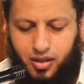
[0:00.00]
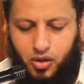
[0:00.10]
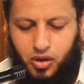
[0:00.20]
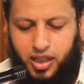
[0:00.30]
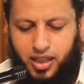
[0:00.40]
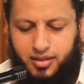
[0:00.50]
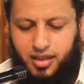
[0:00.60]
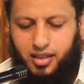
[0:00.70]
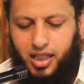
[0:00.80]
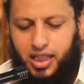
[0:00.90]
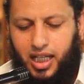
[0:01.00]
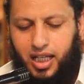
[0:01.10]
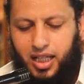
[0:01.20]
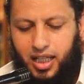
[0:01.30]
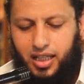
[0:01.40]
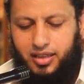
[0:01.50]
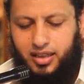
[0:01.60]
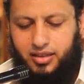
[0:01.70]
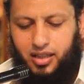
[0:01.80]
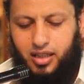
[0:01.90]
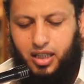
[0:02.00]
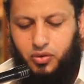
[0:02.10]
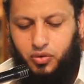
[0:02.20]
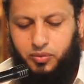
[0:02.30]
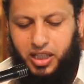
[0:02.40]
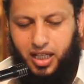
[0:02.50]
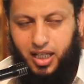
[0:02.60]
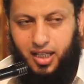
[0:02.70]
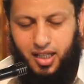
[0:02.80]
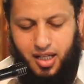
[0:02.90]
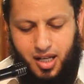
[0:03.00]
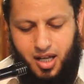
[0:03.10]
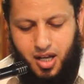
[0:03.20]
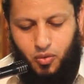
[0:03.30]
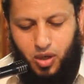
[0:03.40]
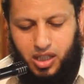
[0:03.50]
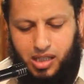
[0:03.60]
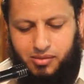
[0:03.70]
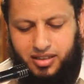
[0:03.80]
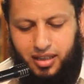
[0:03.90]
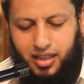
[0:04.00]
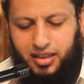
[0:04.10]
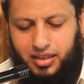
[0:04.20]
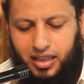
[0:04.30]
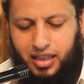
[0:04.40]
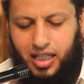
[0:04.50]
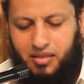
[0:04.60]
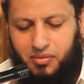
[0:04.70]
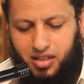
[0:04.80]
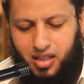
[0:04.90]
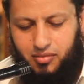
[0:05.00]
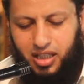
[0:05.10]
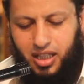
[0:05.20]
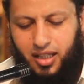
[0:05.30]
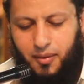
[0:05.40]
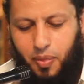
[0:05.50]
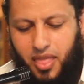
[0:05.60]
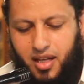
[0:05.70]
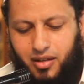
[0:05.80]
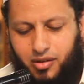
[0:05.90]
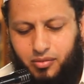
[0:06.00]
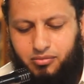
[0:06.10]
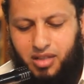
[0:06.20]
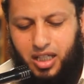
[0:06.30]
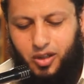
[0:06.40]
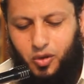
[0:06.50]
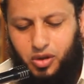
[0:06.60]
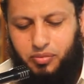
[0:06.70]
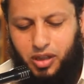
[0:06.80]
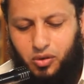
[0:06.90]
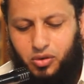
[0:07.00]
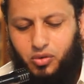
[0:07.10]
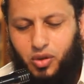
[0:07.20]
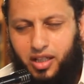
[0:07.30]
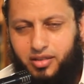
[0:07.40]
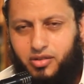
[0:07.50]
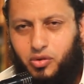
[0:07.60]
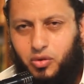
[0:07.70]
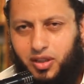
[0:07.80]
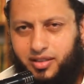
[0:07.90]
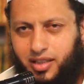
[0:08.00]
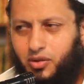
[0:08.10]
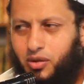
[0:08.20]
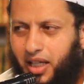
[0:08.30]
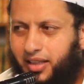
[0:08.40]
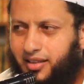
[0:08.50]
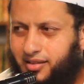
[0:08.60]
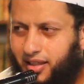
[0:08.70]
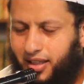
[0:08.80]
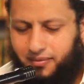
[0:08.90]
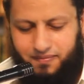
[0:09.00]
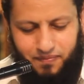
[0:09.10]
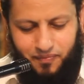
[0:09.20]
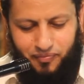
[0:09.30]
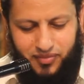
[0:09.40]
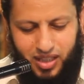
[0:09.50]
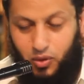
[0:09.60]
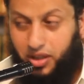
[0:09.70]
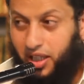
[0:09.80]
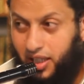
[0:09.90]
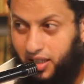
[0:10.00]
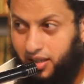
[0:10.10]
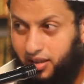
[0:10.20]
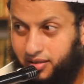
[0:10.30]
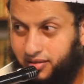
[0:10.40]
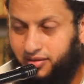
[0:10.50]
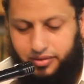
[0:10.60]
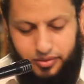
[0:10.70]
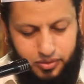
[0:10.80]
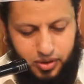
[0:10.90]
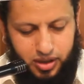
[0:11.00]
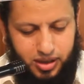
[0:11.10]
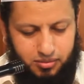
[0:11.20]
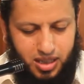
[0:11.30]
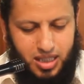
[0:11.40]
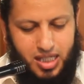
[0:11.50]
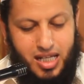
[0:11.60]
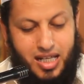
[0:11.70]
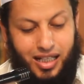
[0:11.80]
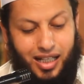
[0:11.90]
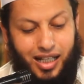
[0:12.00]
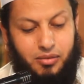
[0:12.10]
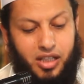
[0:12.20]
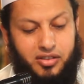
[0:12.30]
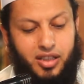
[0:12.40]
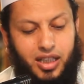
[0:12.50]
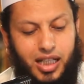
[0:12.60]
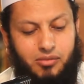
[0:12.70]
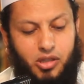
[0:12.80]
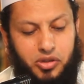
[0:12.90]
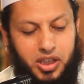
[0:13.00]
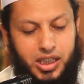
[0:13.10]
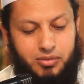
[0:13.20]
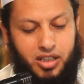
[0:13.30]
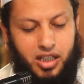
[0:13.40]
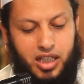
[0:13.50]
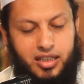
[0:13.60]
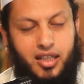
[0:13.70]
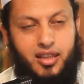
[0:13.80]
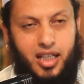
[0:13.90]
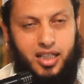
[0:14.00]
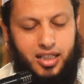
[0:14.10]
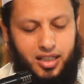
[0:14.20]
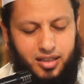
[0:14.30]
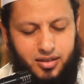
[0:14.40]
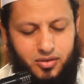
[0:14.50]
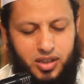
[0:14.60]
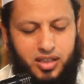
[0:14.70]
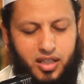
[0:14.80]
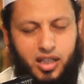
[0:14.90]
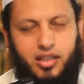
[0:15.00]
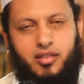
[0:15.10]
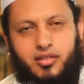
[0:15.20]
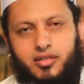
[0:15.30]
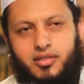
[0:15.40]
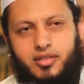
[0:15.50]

لغيت الركعة التي تركه منها وقامت التي تليها مقامها ثم يكمل ويسجد للسهو بعد السلام واضحة هذه؟ طيب إن لم يصل إلى موضعه من الركعة الثانية وتذكر